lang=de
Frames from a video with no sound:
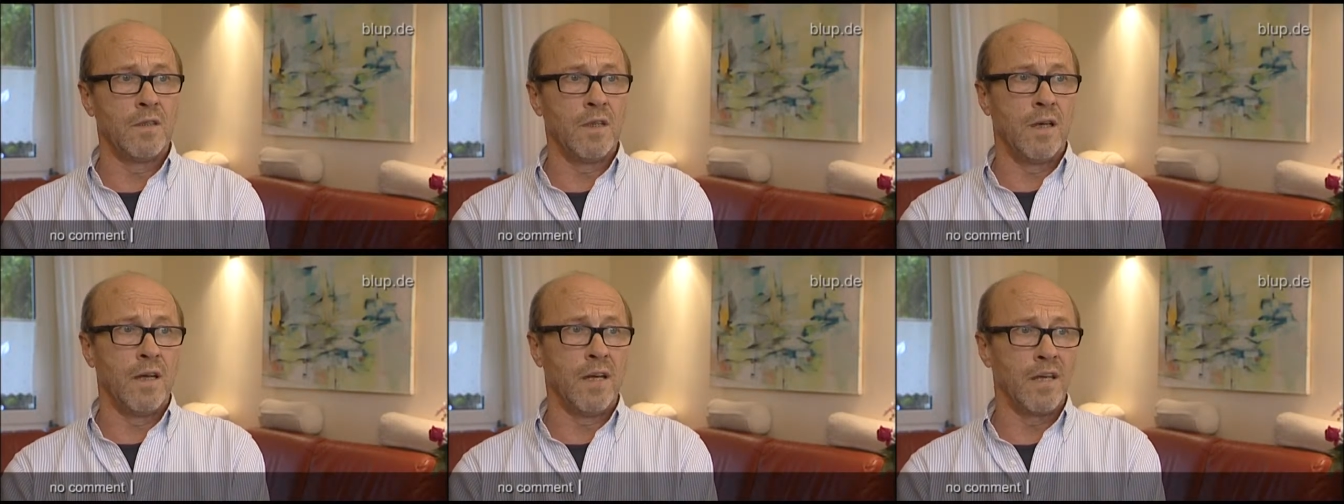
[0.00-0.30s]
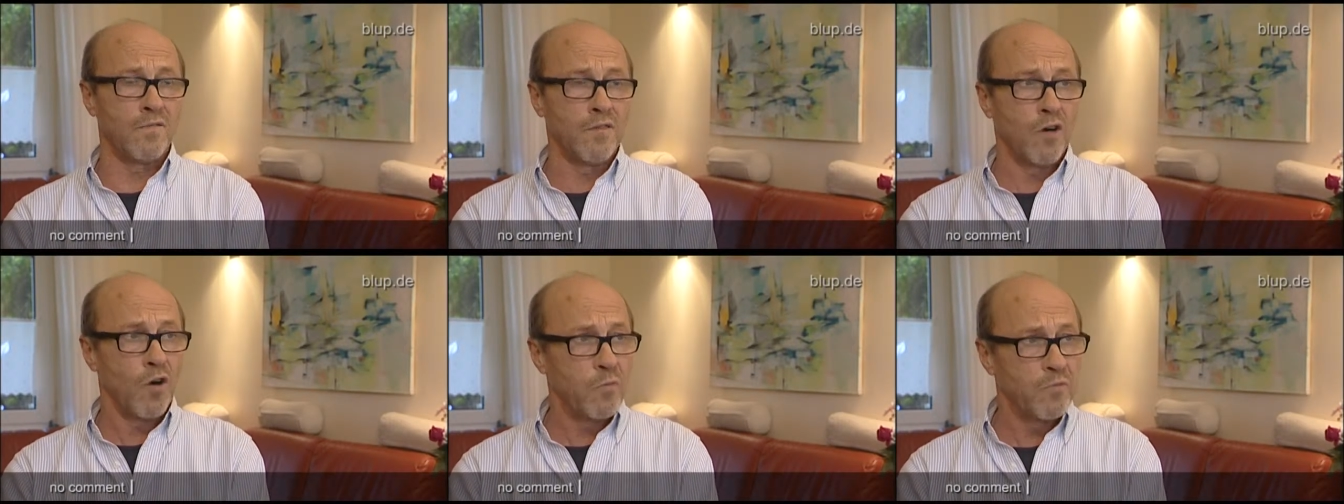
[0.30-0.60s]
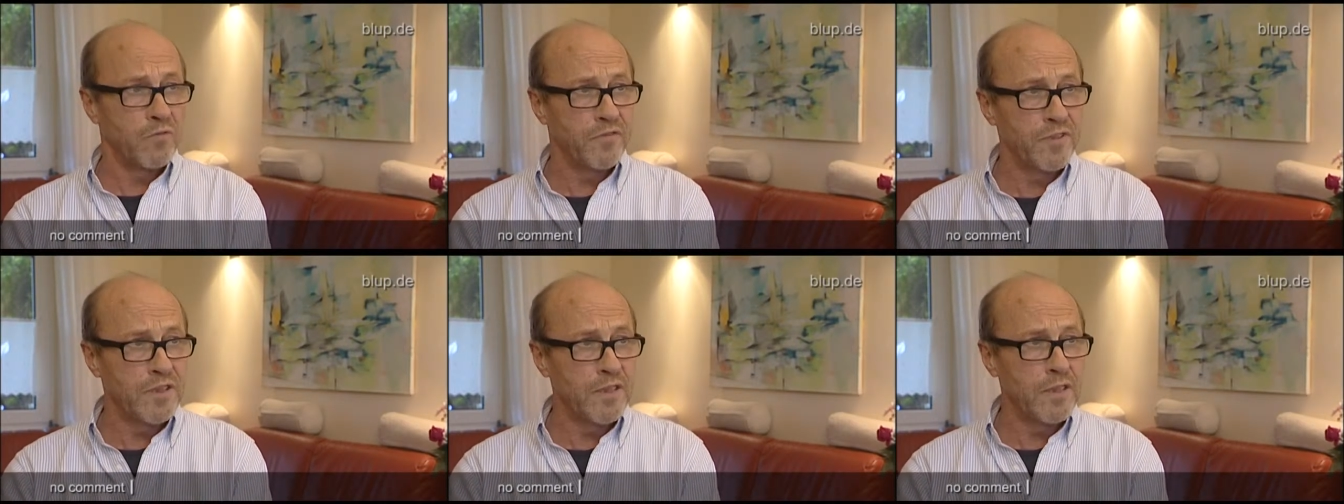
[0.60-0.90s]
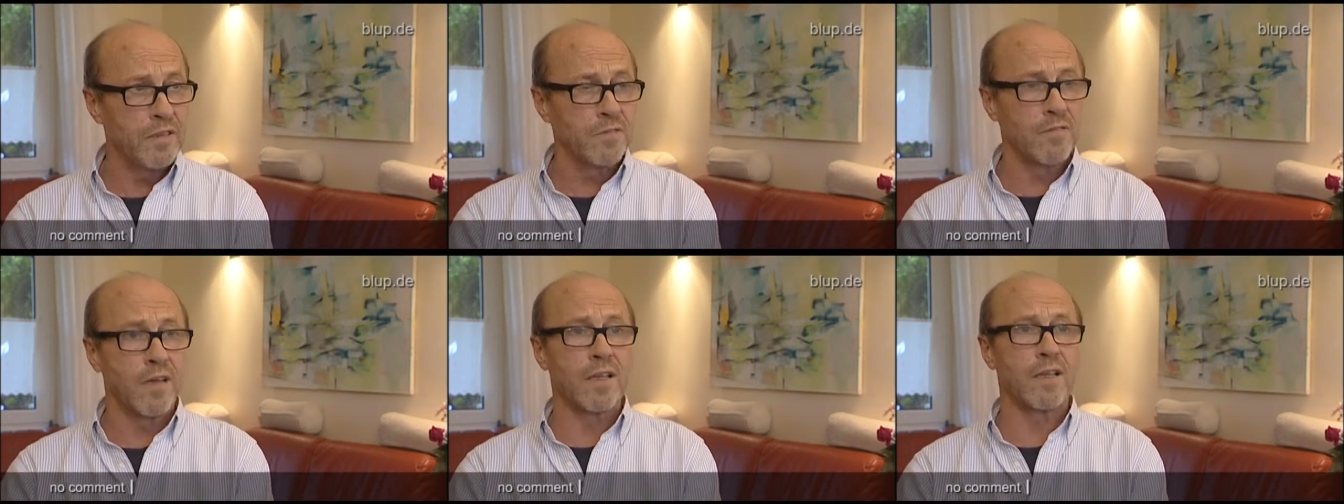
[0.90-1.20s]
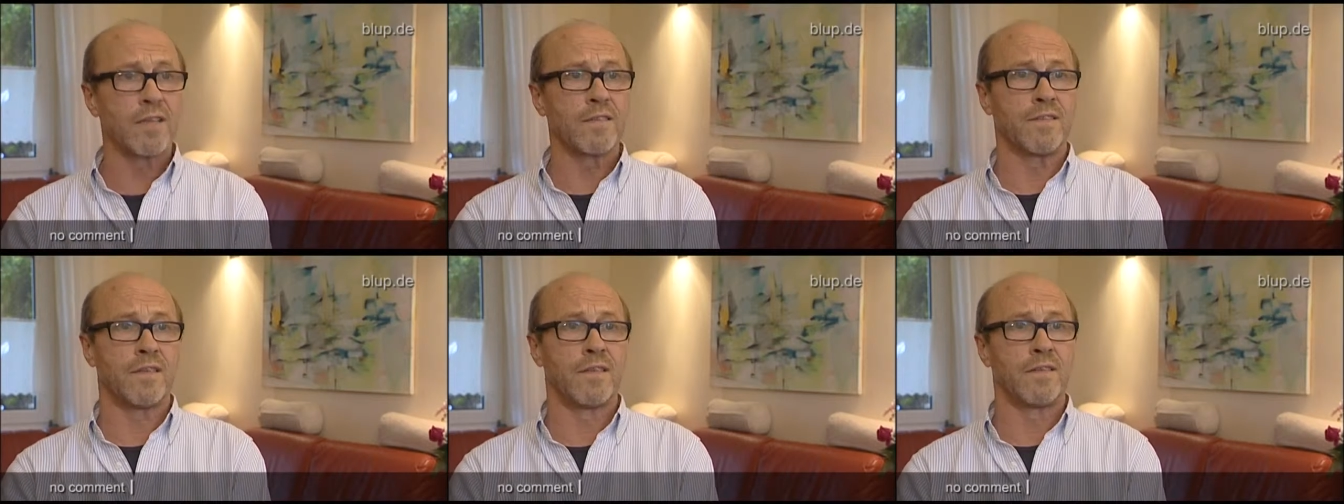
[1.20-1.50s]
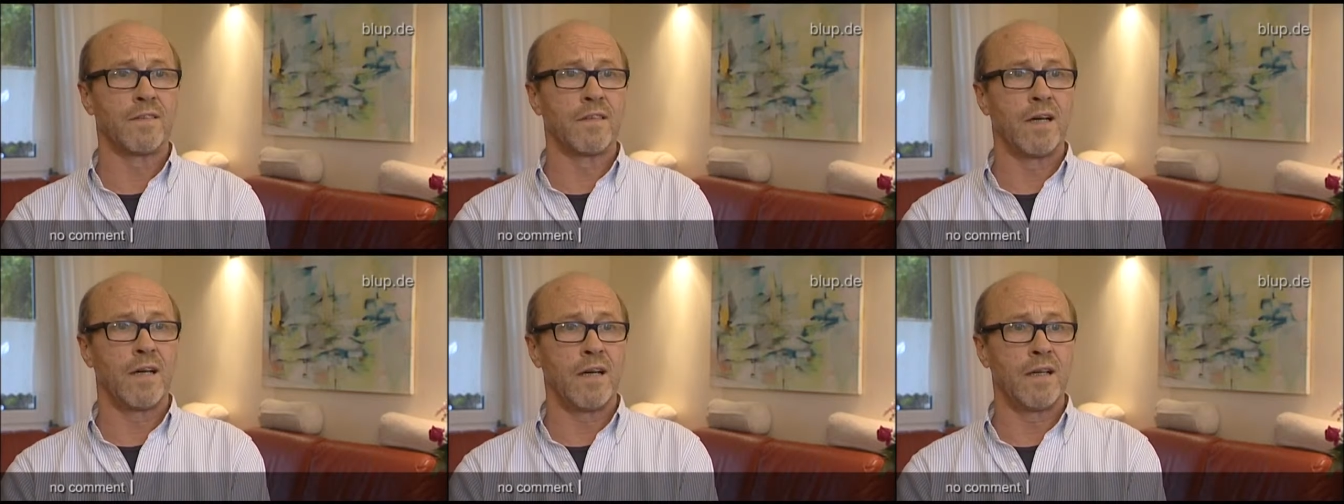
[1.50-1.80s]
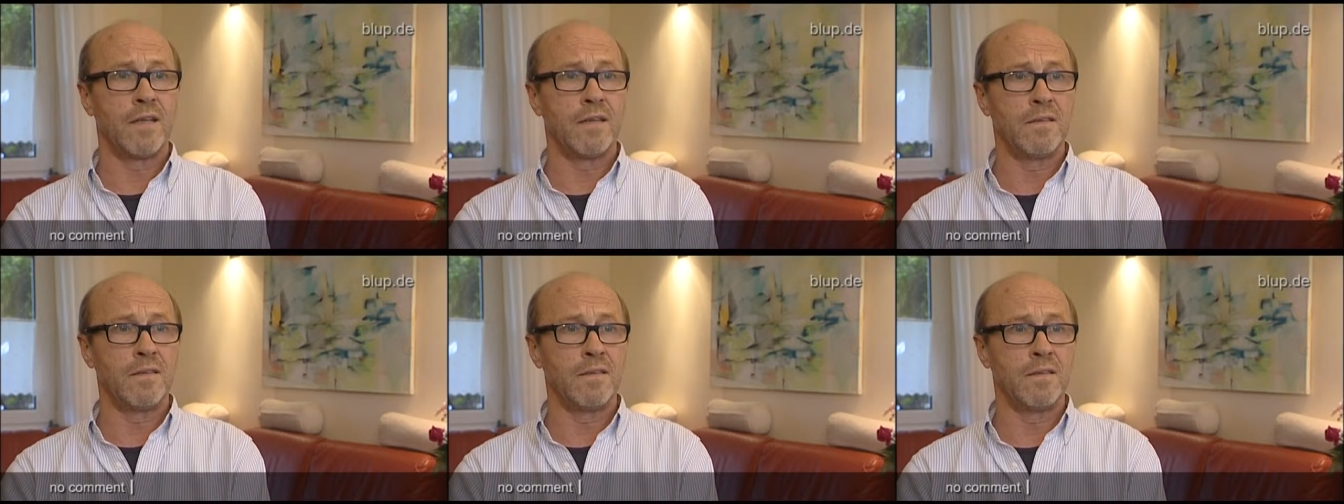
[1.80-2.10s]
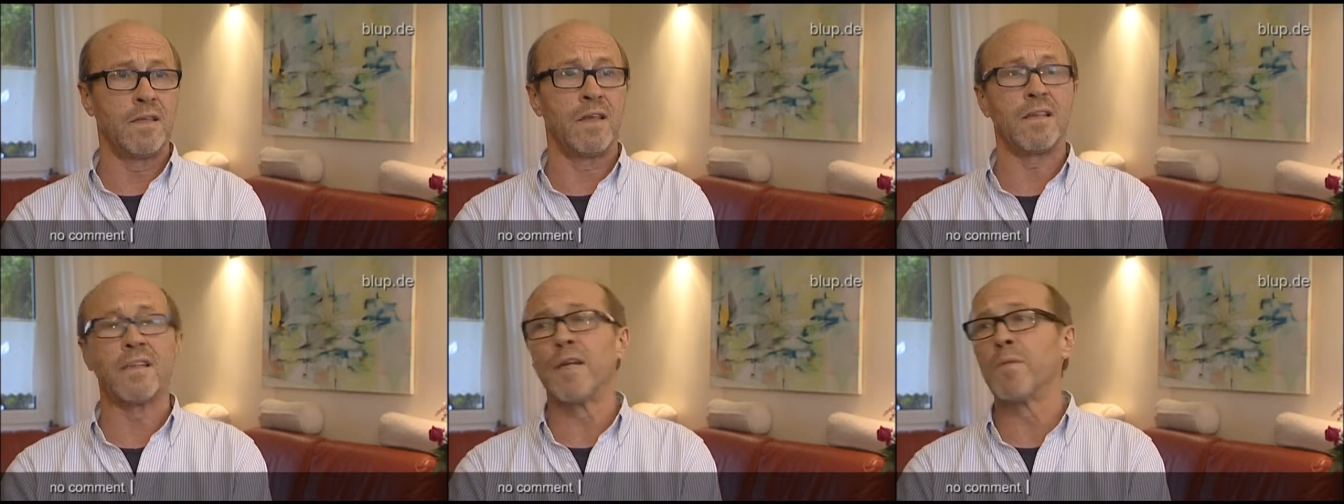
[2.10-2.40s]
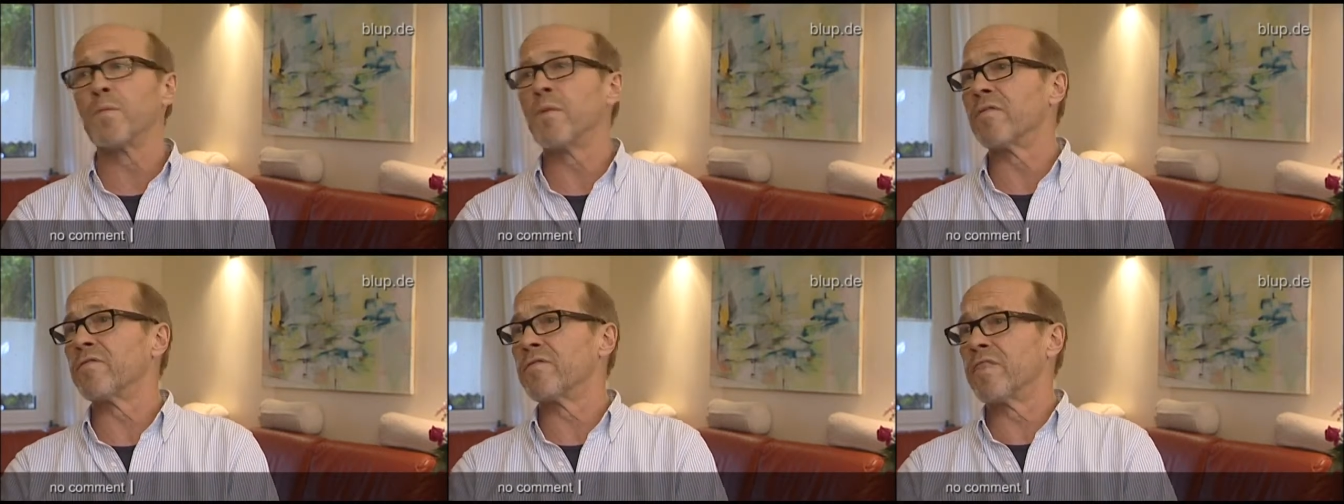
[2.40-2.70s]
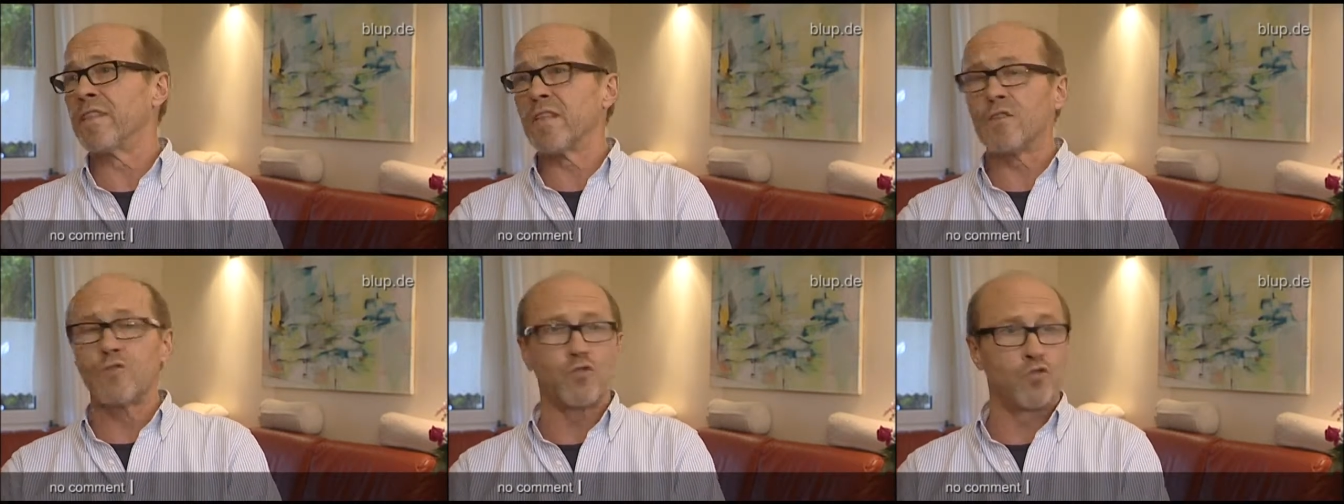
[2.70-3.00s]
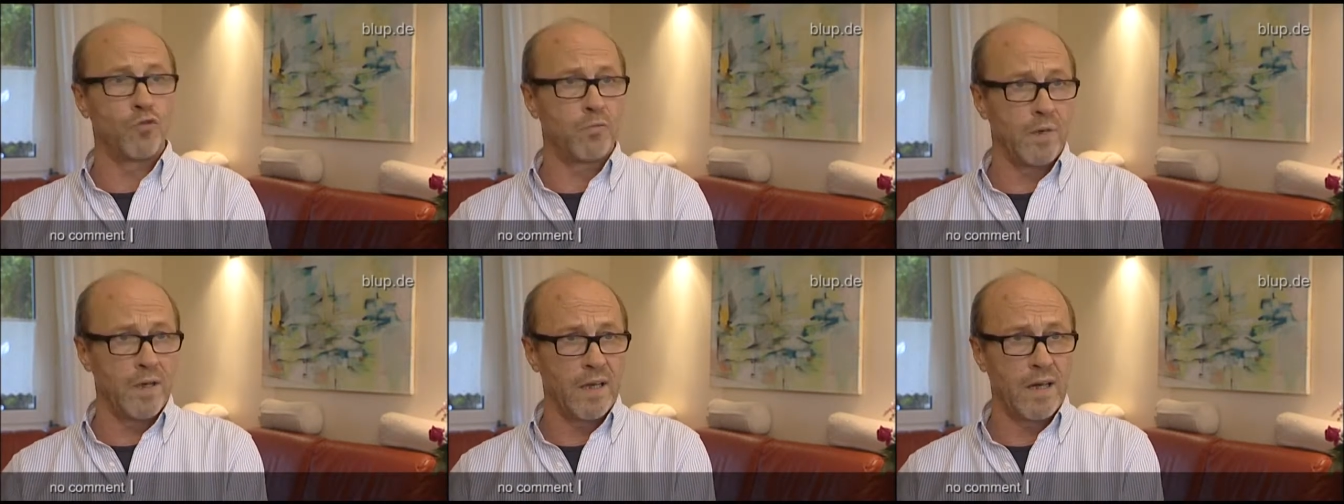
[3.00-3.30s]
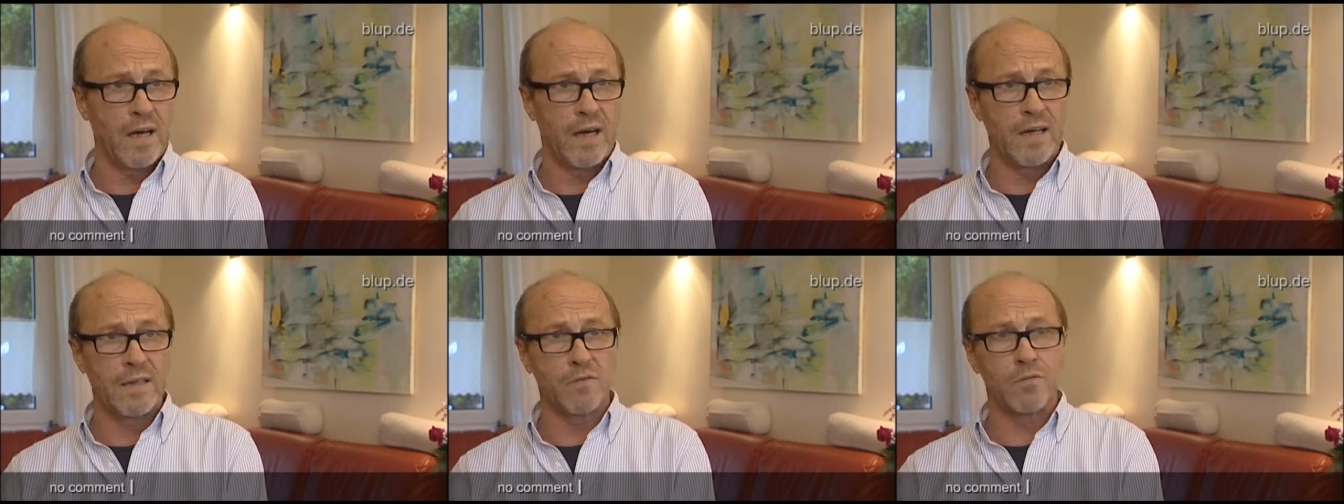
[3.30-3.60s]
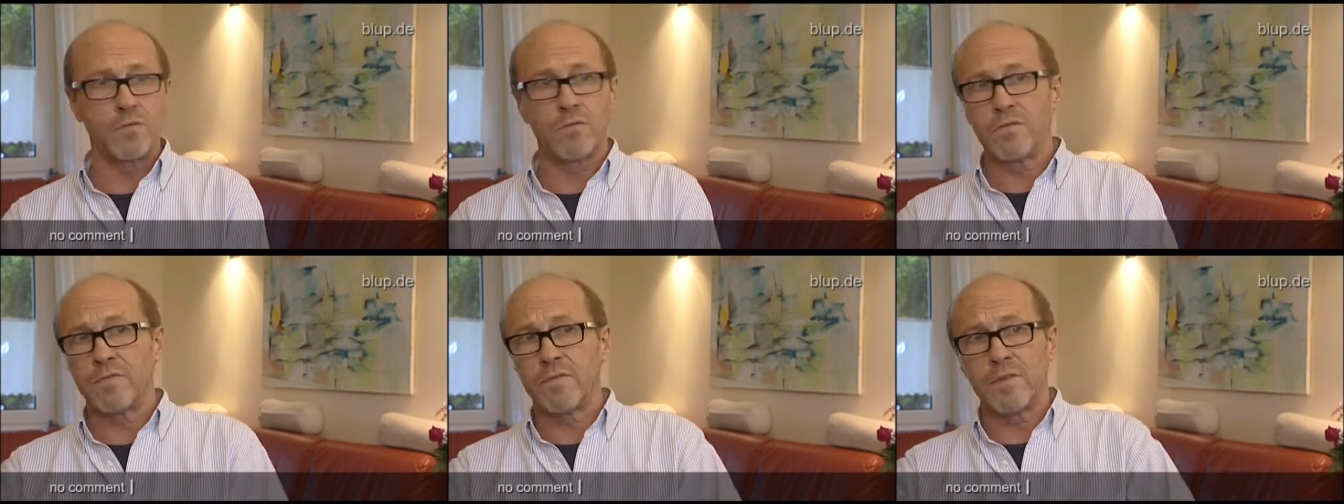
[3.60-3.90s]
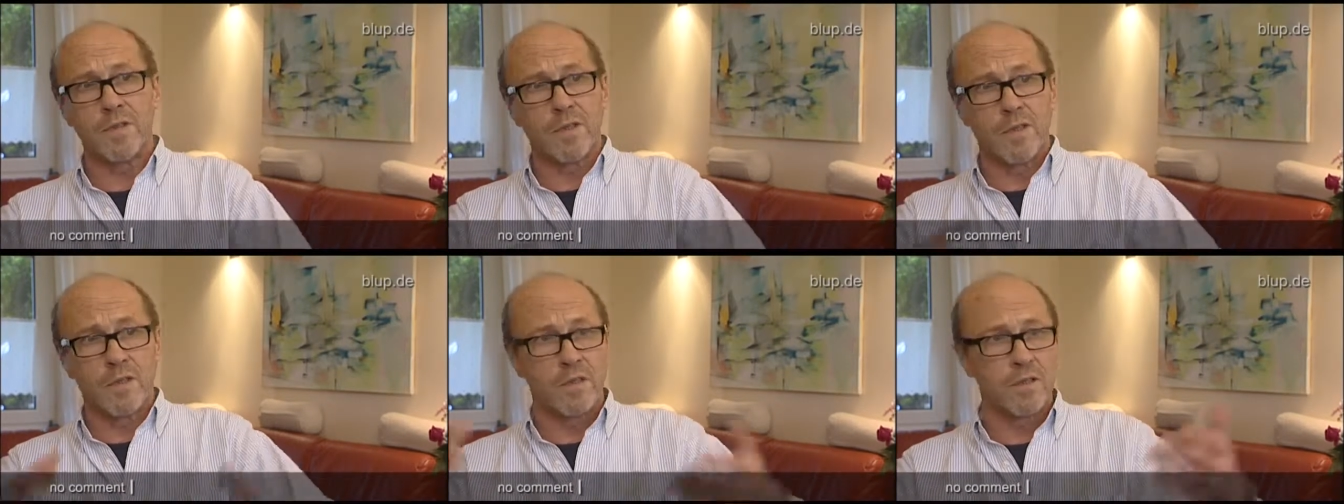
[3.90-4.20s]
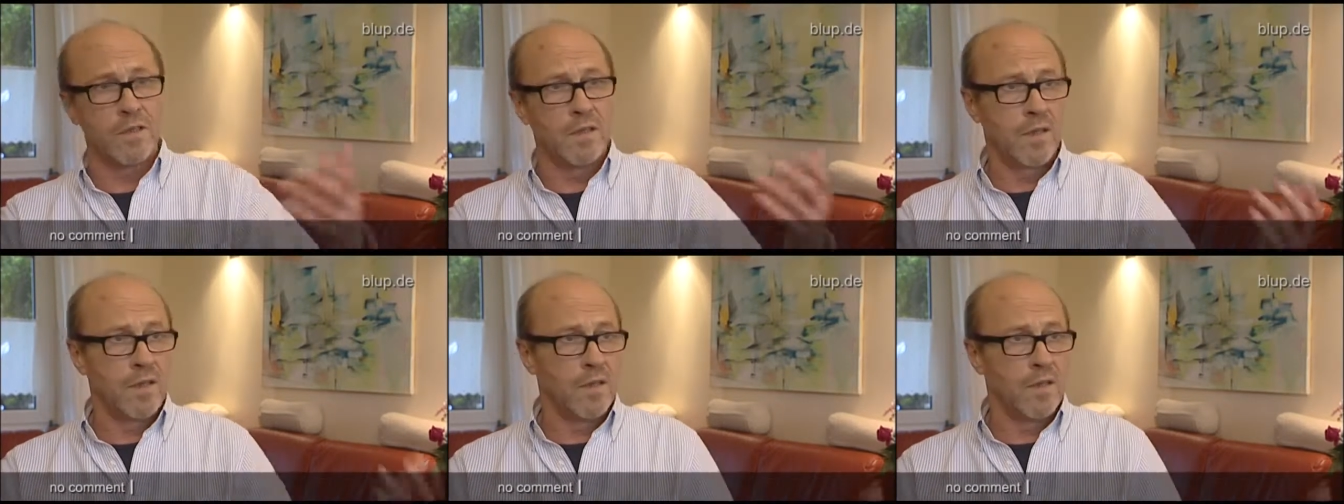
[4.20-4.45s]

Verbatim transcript: Etwa um 4 war das dann da. Dann ging man wieder zur Beratung, wieder.